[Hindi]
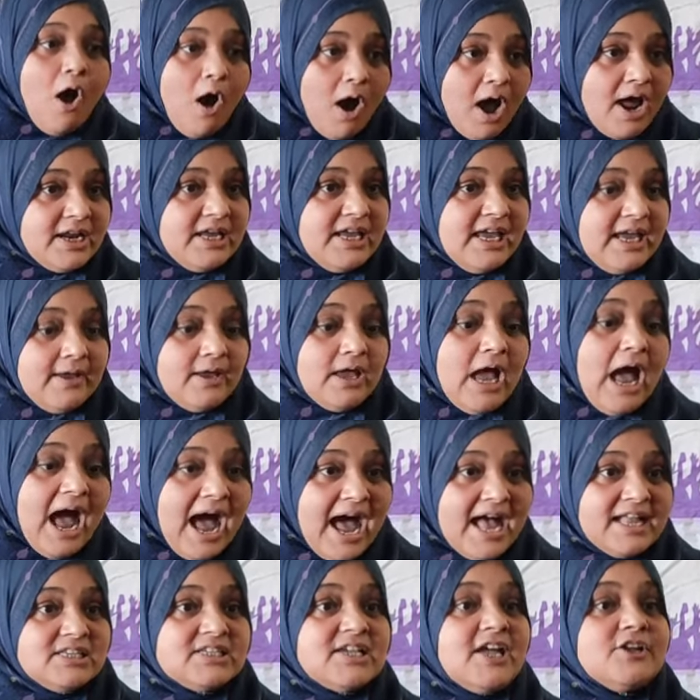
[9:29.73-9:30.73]
और ये
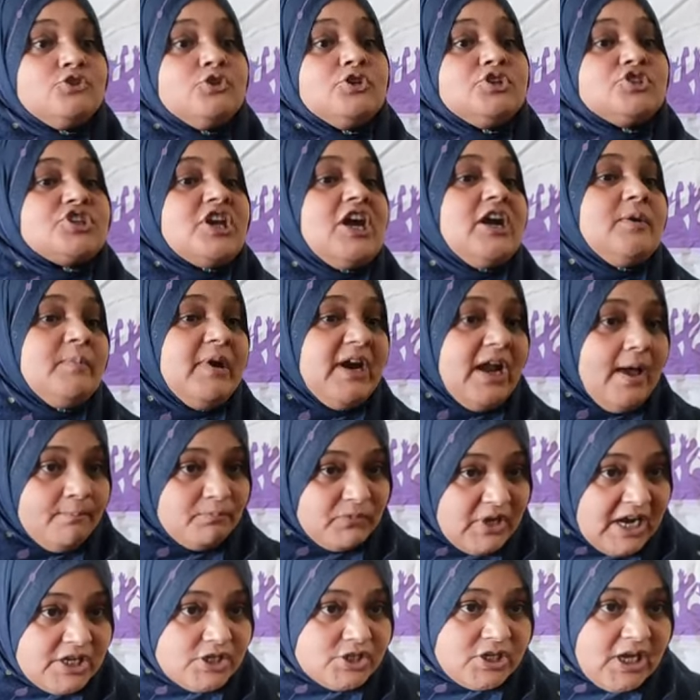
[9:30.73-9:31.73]
आज का जो स्टेटमेंट हम
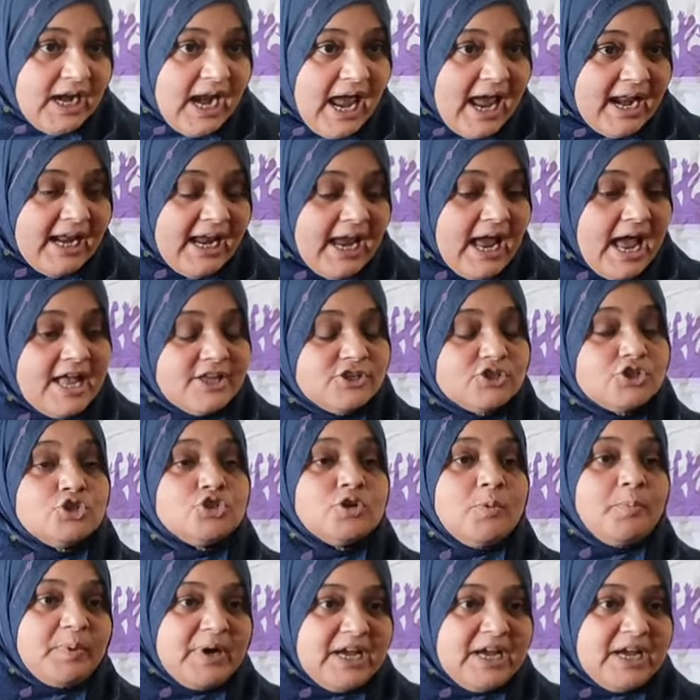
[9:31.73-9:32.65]
दर्ज करा रहे हैं आज की जो